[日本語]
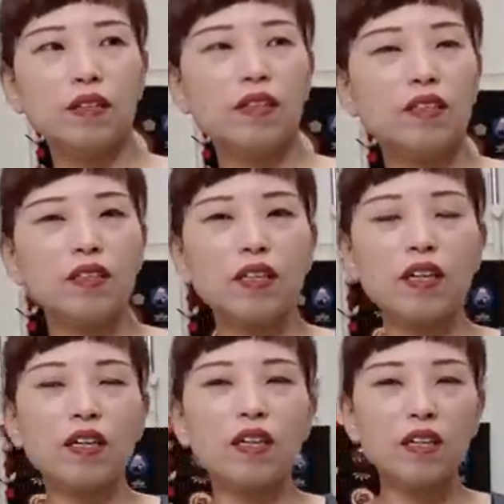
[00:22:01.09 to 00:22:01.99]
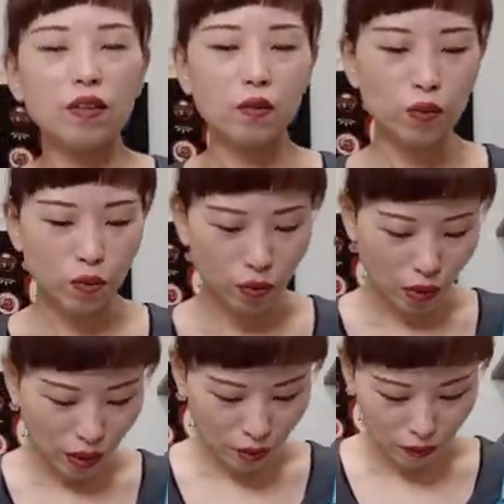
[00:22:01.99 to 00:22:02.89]
年に何回かこういうこ
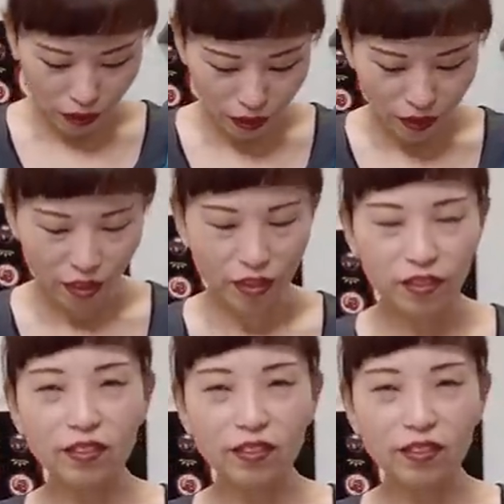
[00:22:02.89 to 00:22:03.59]
とありますね